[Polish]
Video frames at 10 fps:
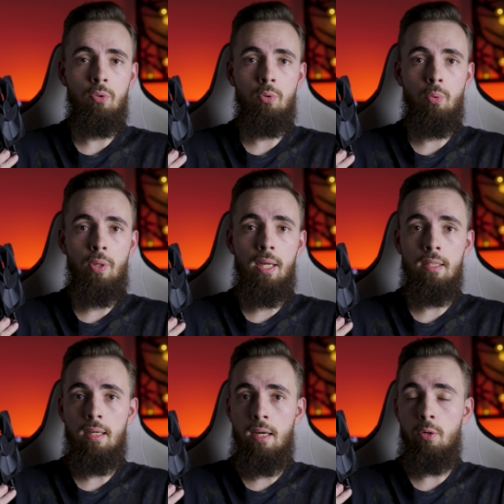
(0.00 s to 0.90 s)

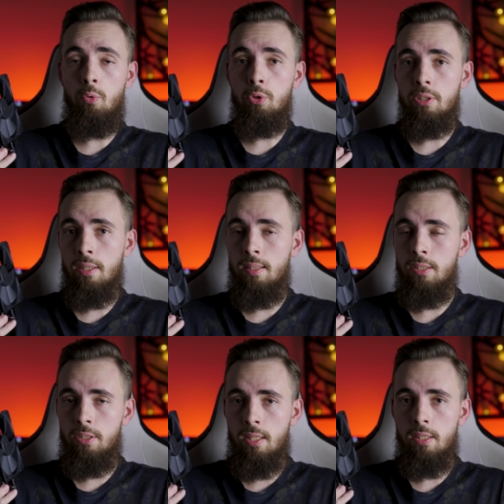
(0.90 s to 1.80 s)

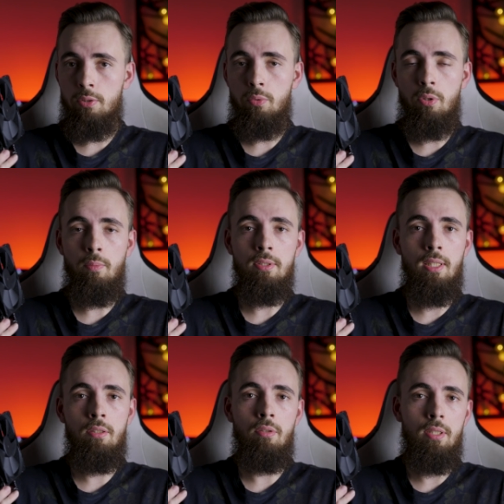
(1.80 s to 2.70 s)
NH-U14S, którą
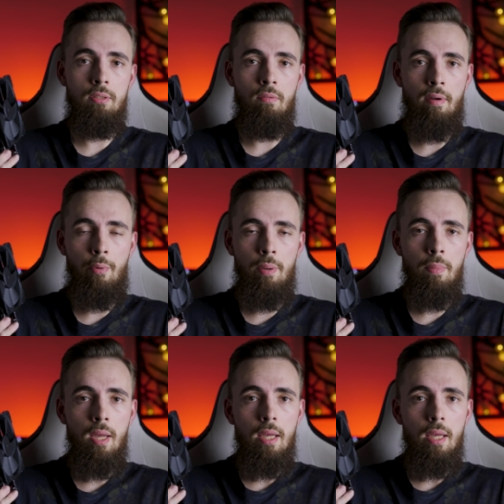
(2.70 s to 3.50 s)
ostatnio testowałem.